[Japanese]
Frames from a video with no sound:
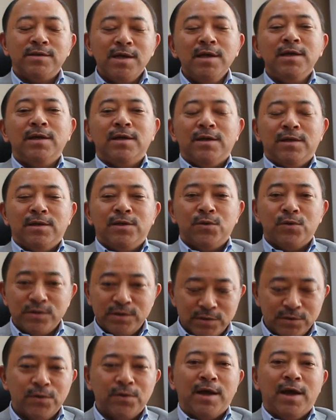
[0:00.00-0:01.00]
ぜひよろ
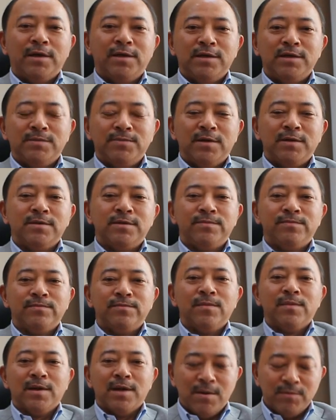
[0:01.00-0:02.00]
しくお願いいたします。
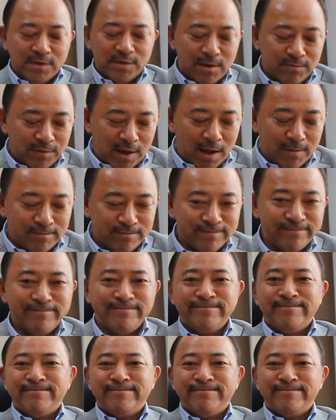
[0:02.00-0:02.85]
カムサラムダ。